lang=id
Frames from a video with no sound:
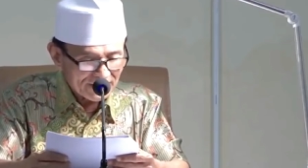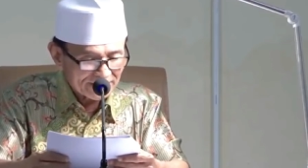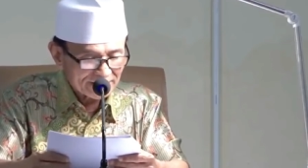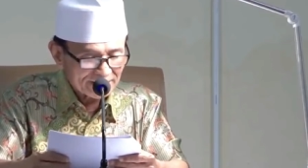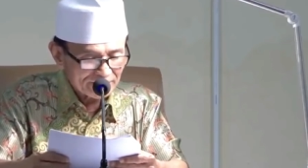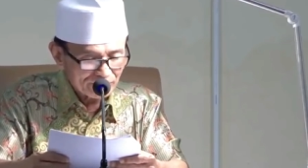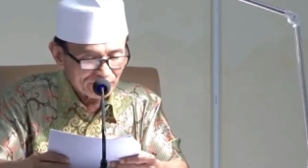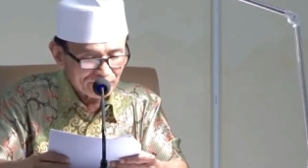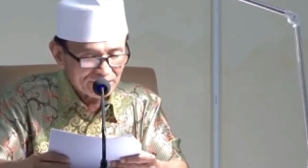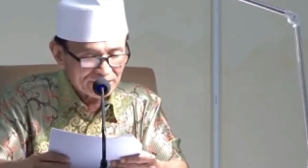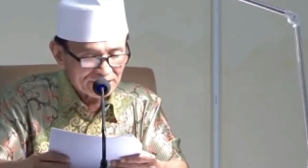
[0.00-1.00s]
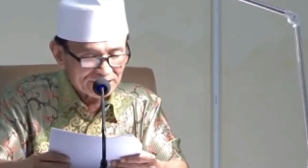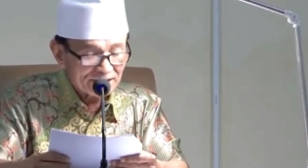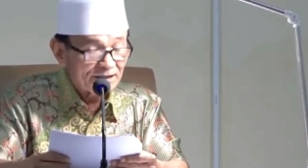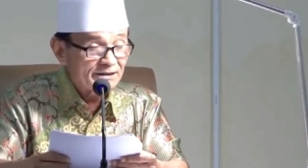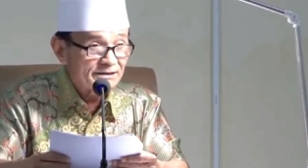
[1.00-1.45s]
barang tentu
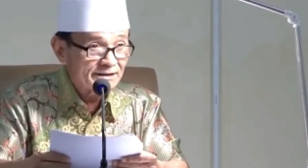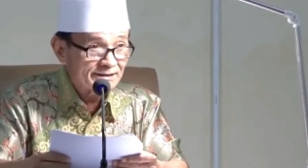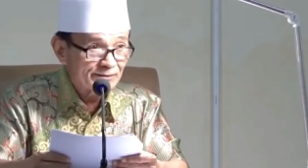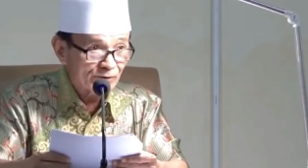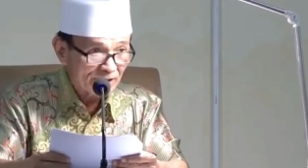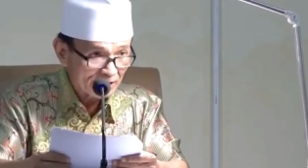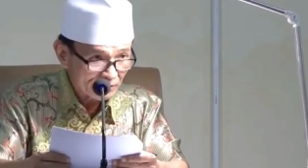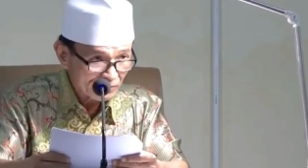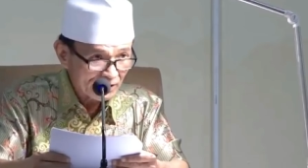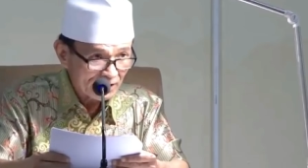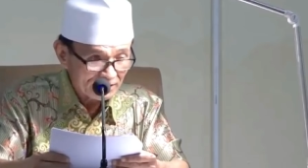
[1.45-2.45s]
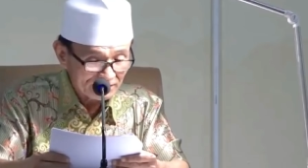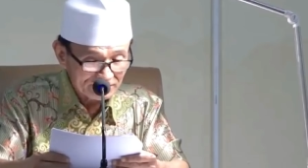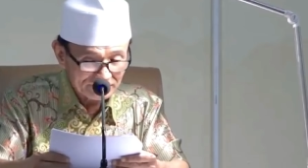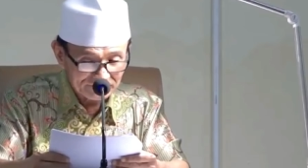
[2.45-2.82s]
seizin Tuhan juga.